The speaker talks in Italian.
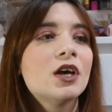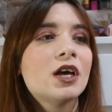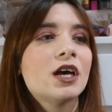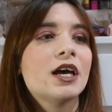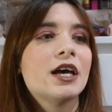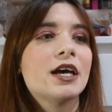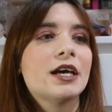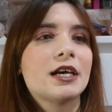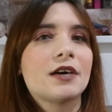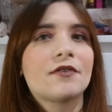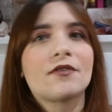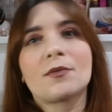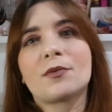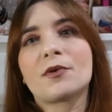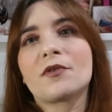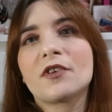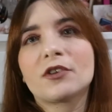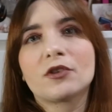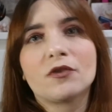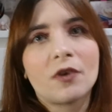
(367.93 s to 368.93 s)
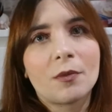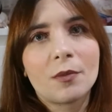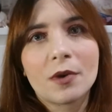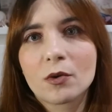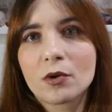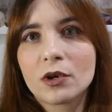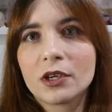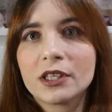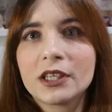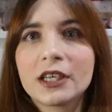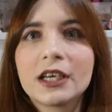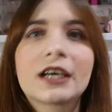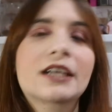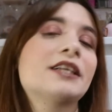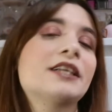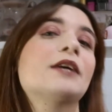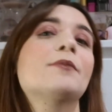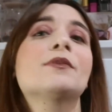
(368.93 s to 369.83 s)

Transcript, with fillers: e aver provato vabbè quella di Garnier,